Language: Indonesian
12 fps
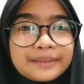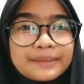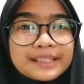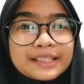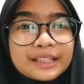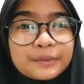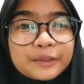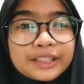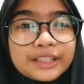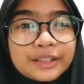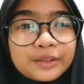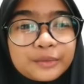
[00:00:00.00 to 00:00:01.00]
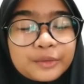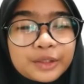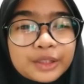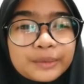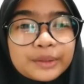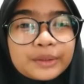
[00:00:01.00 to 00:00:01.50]
Assalamualaikum
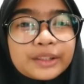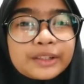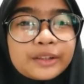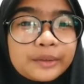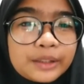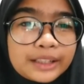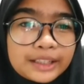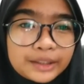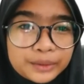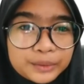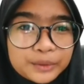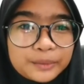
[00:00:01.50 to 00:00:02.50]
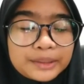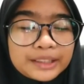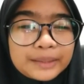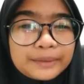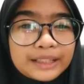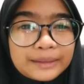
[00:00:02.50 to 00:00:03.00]
warahmatullahi wabarakatuh
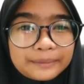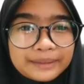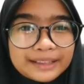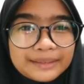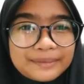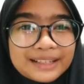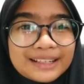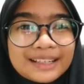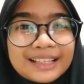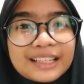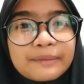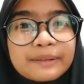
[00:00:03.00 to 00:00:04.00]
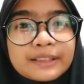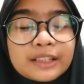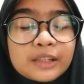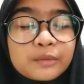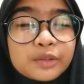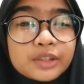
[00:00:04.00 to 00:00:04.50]
Pertama-tama, marilah kita
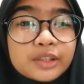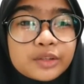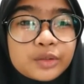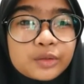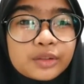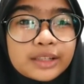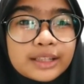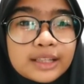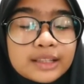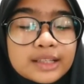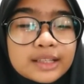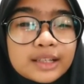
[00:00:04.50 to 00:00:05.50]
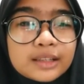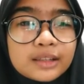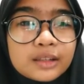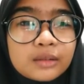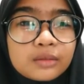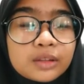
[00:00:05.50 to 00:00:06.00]
panjatkan puji dan syukur kita atas
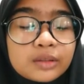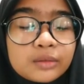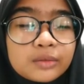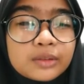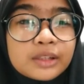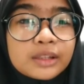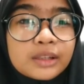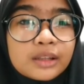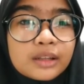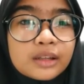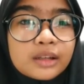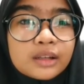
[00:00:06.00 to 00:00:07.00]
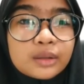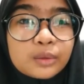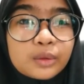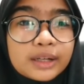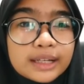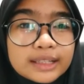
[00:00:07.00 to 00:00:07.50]
kehadiran Allah tuh,
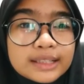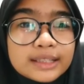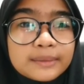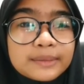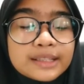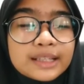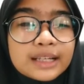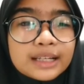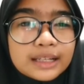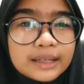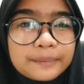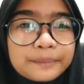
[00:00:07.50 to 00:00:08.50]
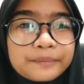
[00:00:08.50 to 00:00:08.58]
Tuhan semesta alam